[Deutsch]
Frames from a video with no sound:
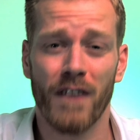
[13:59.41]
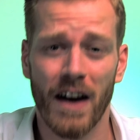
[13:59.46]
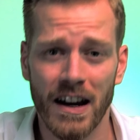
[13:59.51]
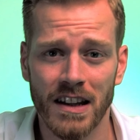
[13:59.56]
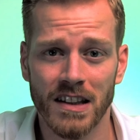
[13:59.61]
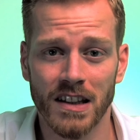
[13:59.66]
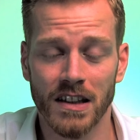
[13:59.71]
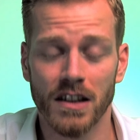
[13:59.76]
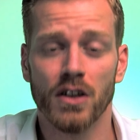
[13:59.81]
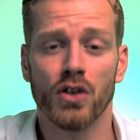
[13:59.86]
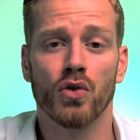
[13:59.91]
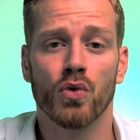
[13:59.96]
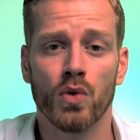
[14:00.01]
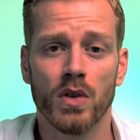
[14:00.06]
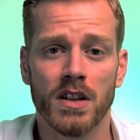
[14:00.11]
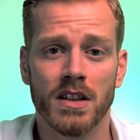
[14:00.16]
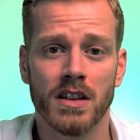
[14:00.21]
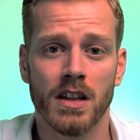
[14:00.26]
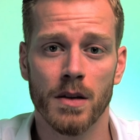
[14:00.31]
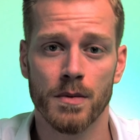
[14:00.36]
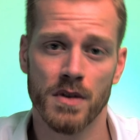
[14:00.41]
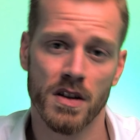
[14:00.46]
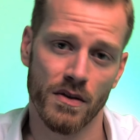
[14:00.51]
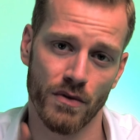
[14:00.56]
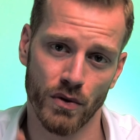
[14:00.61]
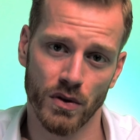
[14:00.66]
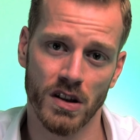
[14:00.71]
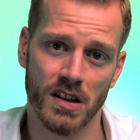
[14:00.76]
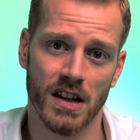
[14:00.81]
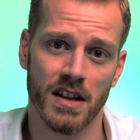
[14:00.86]
weitere coole Tipps
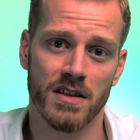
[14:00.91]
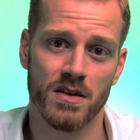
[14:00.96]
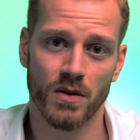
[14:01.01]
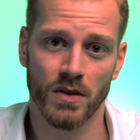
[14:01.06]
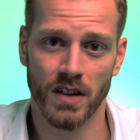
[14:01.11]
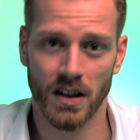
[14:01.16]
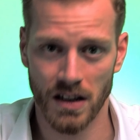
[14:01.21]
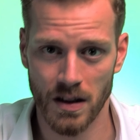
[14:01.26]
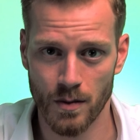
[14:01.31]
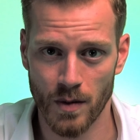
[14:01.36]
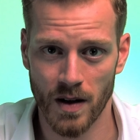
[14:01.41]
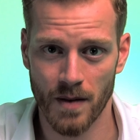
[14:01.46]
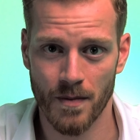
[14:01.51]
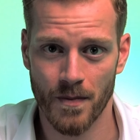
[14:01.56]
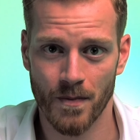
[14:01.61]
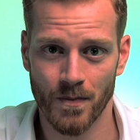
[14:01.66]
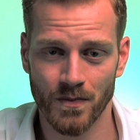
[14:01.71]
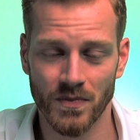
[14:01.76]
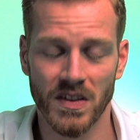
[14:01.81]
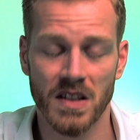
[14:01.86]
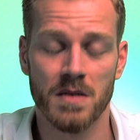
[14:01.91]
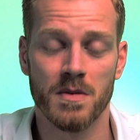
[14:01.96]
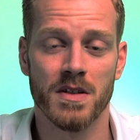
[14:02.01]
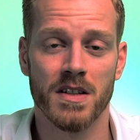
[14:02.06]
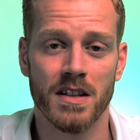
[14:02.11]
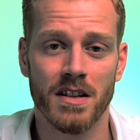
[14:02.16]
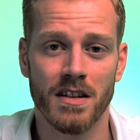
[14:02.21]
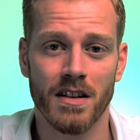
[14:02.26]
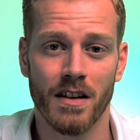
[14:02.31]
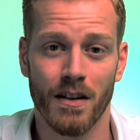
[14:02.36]
für dich als Unternehmer. In diesem
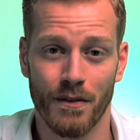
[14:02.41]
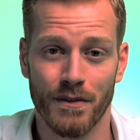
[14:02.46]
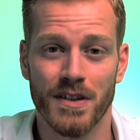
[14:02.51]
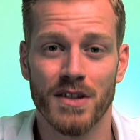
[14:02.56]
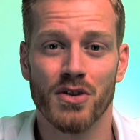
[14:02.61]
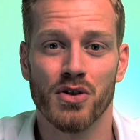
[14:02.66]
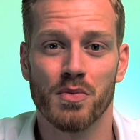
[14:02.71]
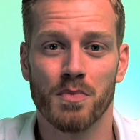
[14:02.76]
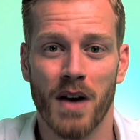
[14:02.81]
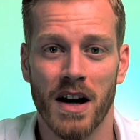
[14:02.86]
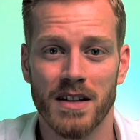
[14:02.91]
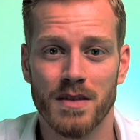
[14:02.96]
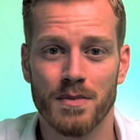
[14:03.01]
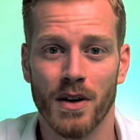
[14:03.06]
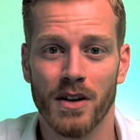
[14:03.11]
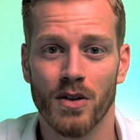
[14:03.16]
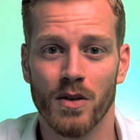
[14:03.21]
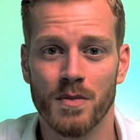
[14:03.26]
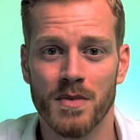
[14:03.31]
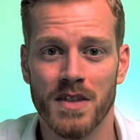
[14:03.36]
Sinne, viel Spaß bei der